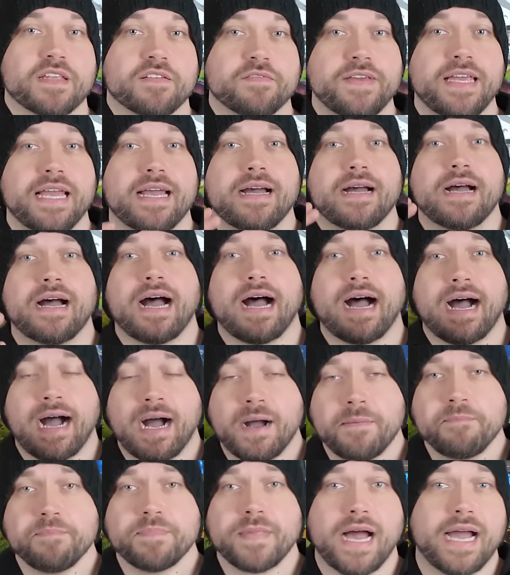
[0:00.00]
Wir
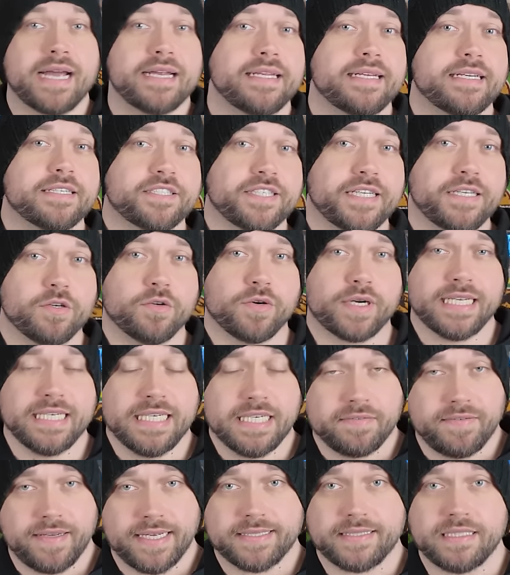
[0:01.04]
haben einige
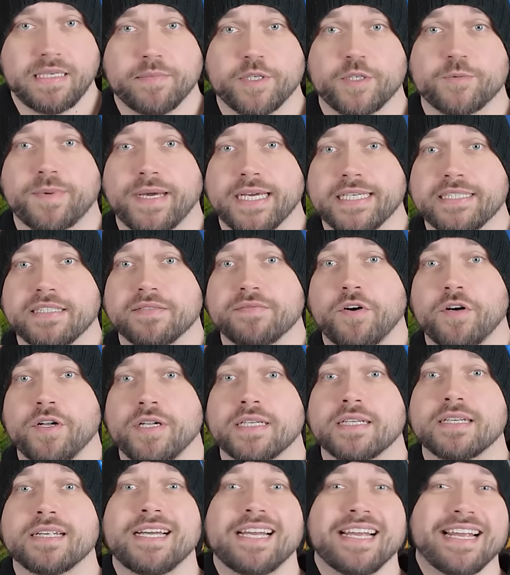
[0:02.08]
Theorien, die wir jetzt hier besprechen
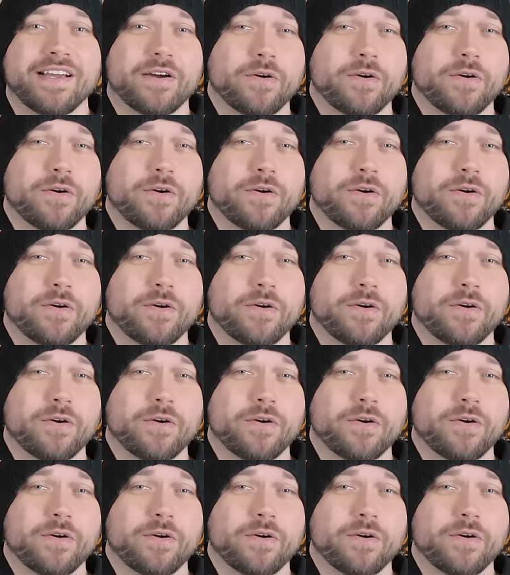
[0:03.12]
wollen